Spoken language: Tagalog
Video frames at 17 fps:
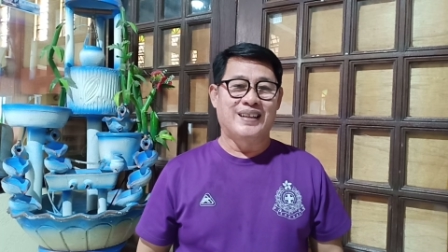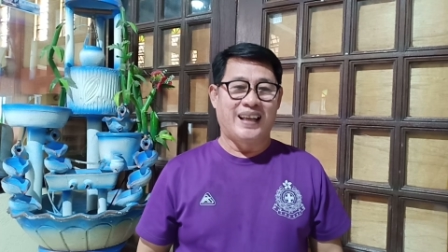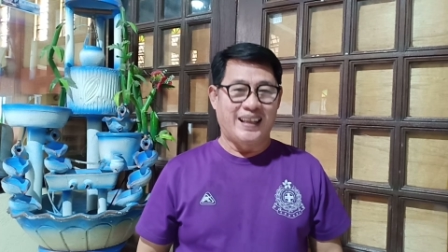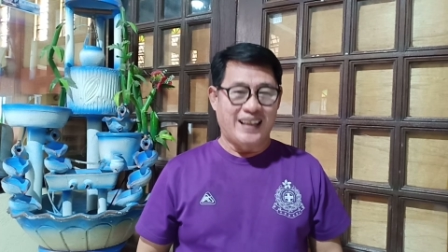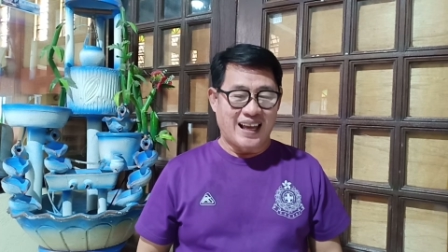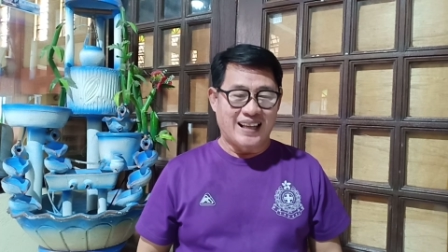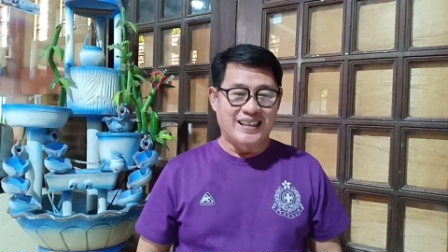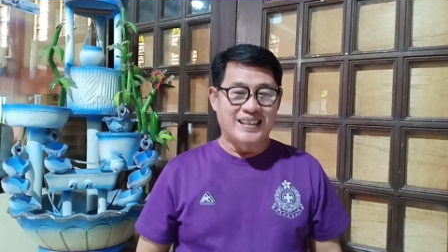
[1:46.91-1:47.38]

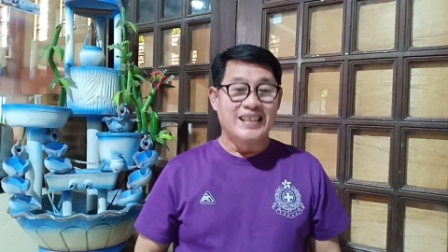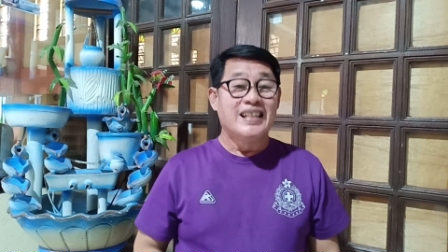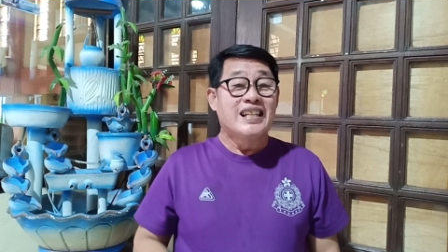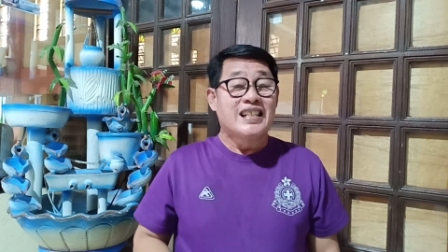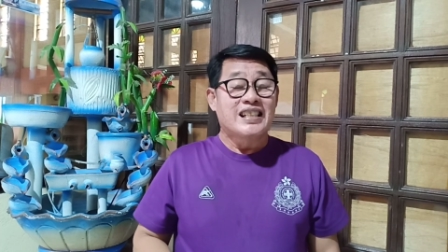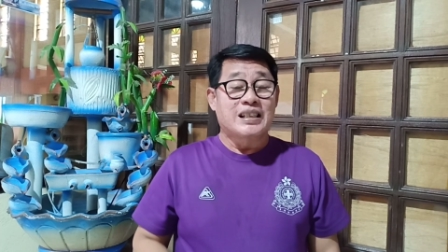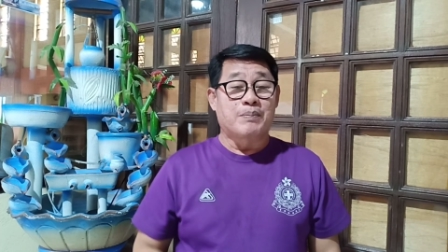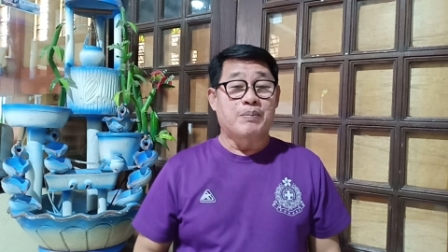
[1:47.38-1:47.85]

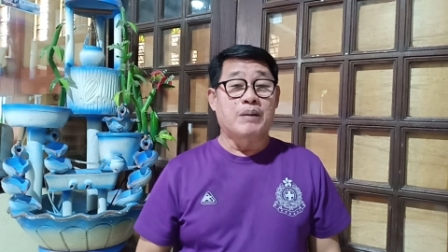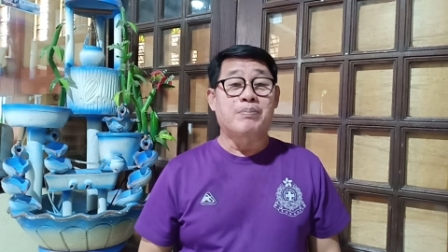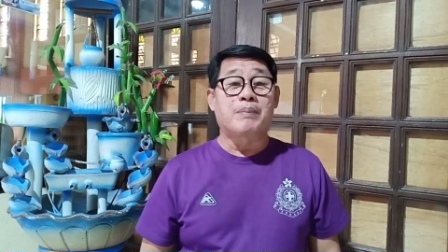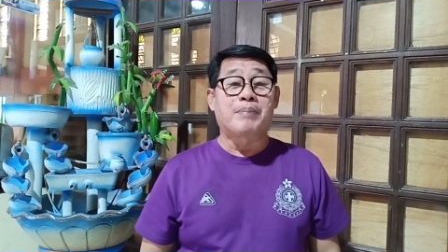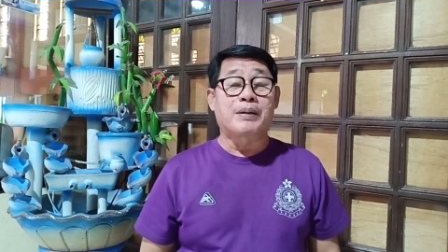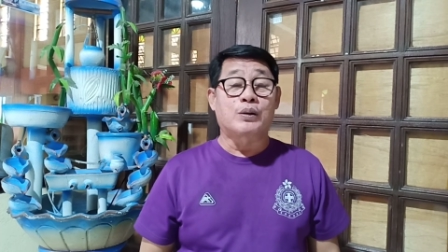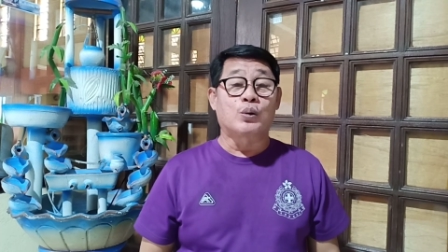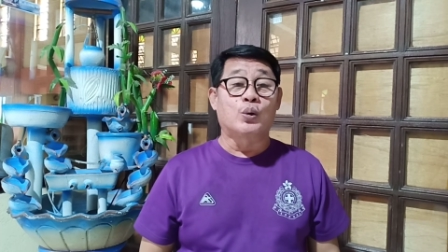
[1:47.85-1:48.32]
Ayan. Sa
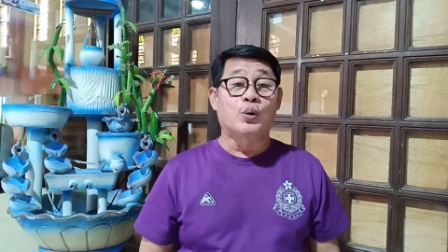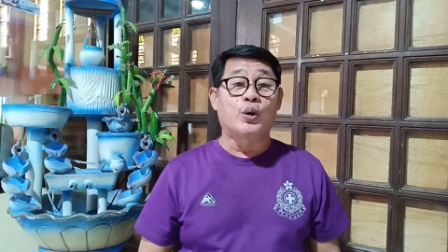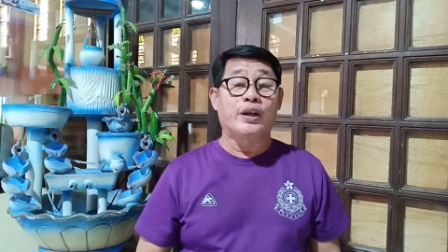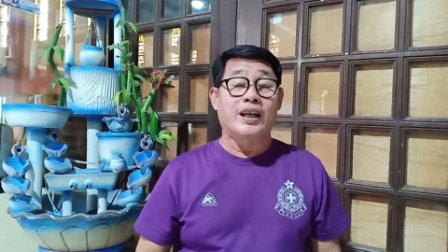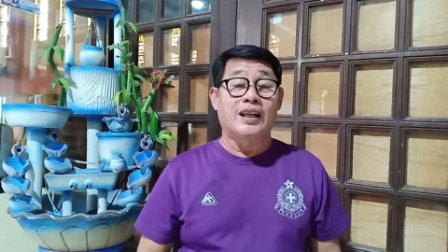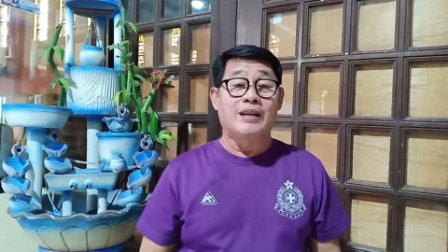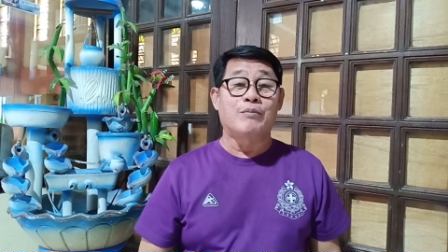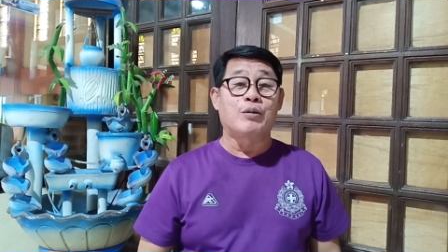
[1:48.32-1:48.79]

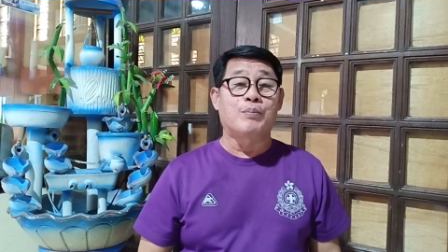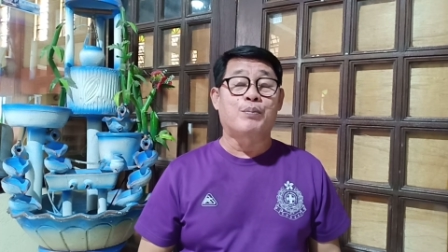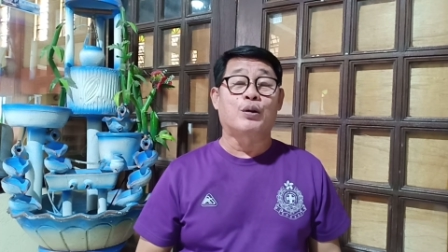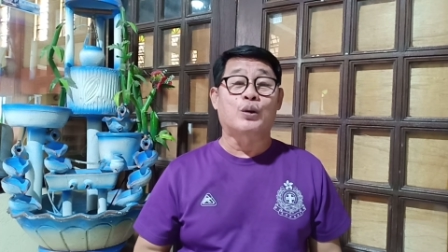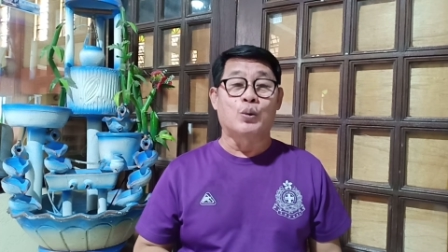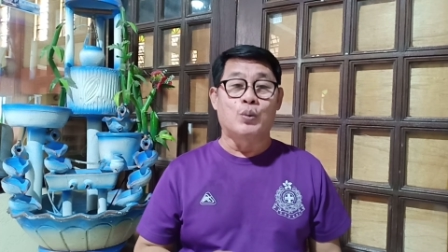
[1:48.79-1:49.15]
pagpapatuloy, alam niyo po,